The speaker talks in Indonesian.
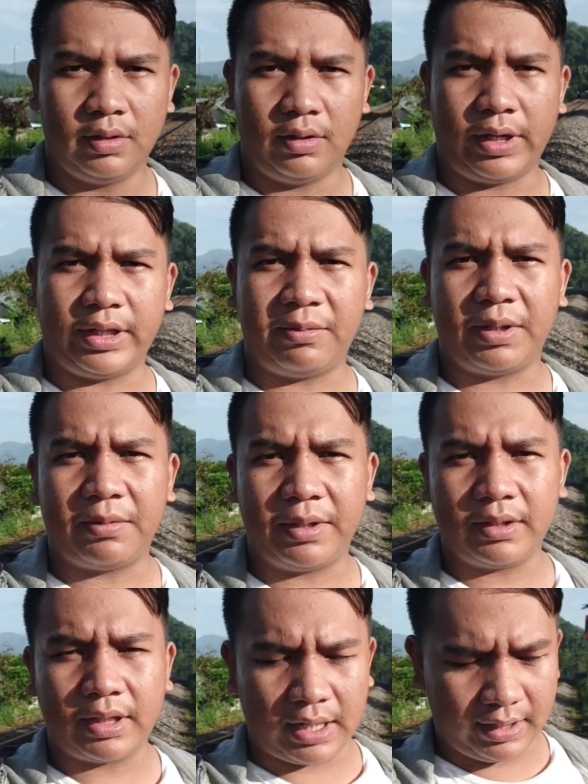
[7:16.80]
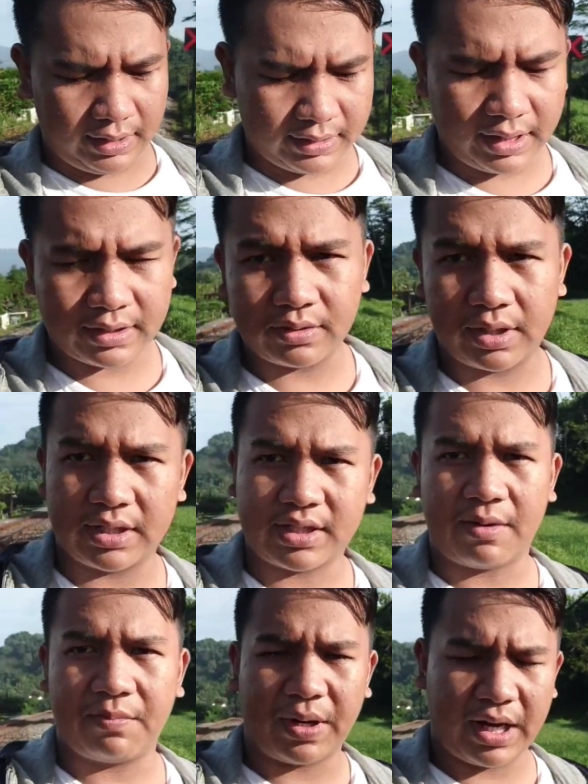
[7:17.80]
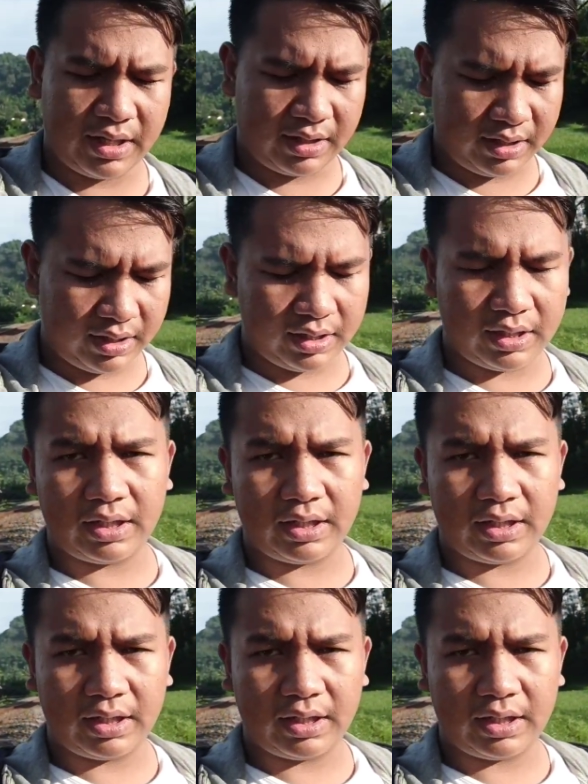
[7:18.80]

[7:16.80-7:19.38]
Oke teman-teman, kali ini saya sudah sampai di